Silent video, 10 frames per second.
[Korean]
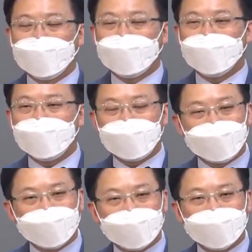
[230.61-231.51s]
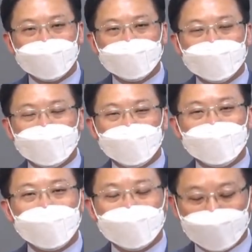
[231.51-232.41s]
아, 자신의
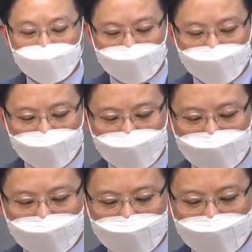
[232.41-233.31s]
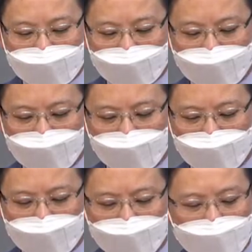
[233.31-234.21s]
욕망을 위해서만 살아가는
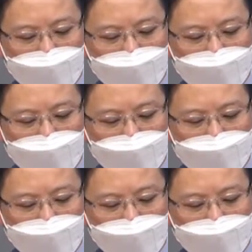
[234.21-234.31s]
사람들은